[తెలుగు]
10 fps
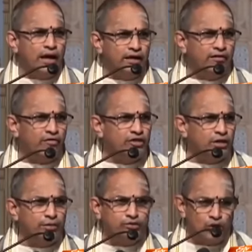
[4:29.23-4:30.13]
అని
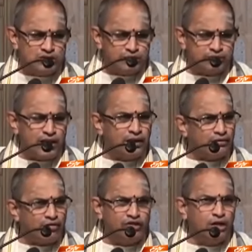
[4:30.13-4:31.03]
నవవిధ భక్తులు చెప్తే
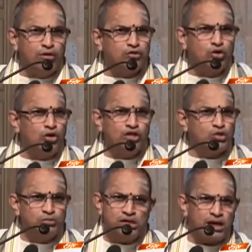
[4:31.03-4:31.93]
నవవిధ భక్తులు అంటే
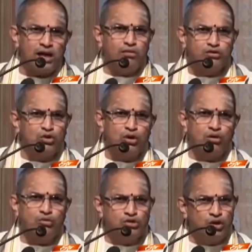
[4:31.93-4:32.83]
తొమ్మిది రకాల భక్తులు
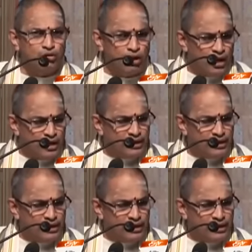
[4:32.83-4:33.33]
కావు ఇందులో